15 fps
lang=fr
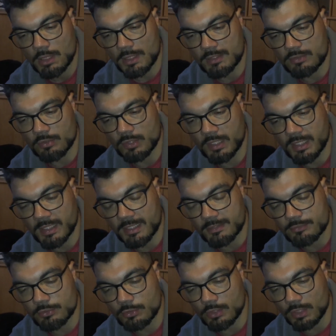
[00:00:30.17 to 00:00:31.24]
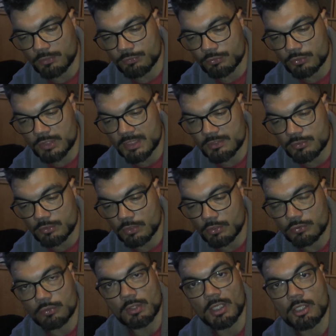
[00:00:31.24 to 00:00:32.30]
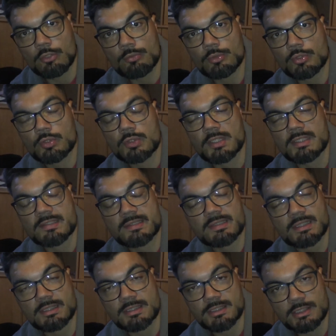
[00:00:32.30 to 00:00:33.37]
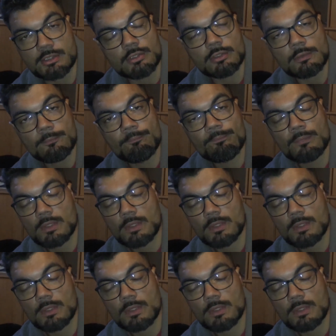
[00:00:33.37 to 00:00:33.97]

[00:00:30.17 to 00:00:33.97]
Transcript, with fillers: étant créateur et fondateur de la communauté Septico,